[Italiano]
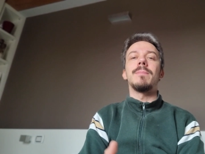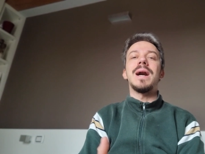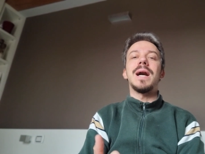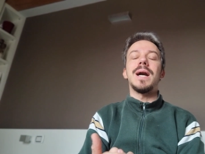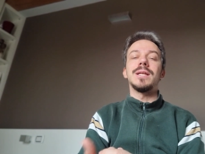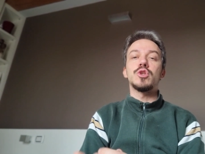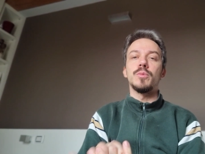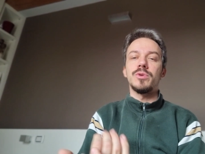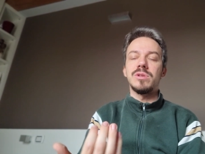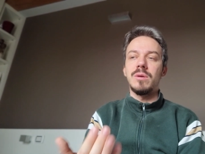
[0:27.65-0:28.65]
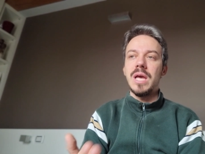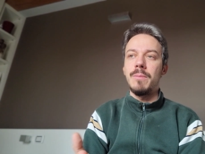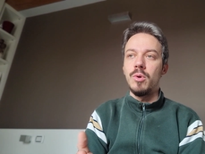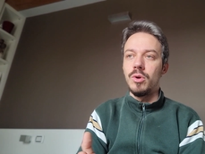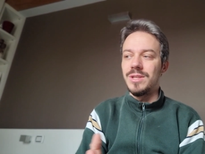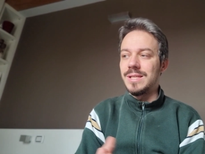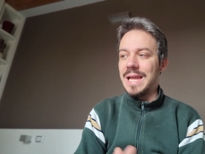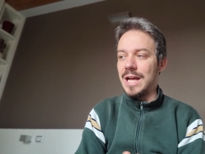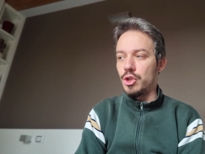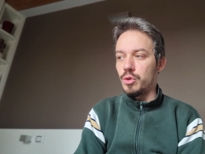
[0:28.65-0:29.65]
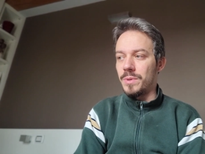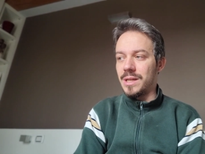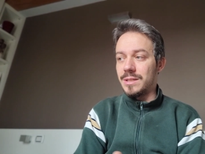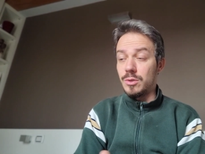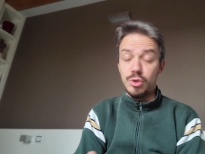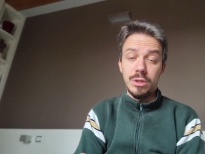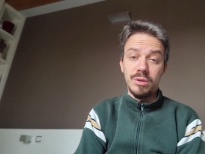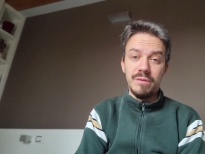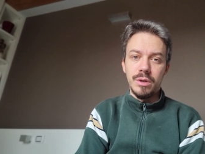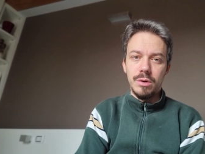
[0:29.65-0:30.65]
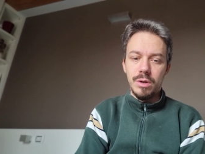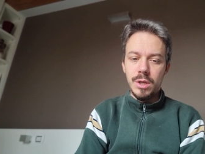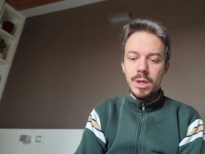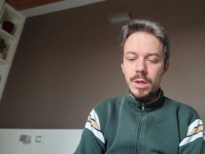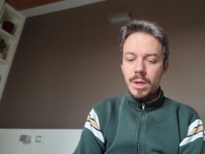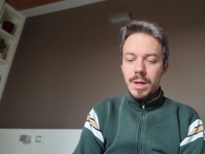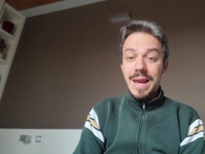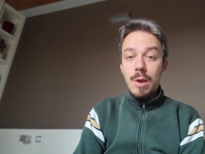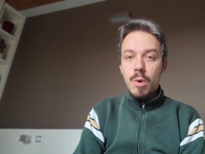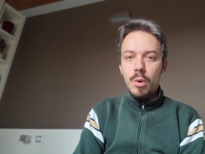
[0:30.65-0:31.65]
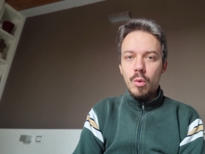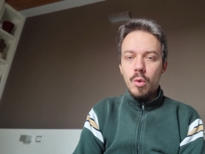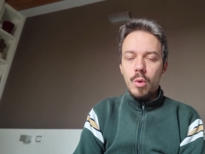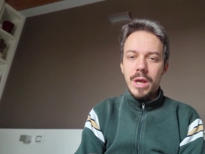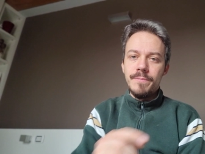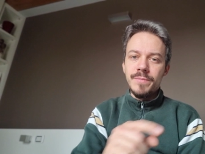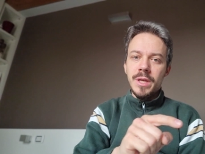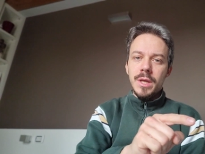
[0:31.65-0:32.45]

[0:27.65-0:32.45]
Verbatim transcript: ma adesso proseguiamo di slancio perché sta succedendo davvero la qualunque.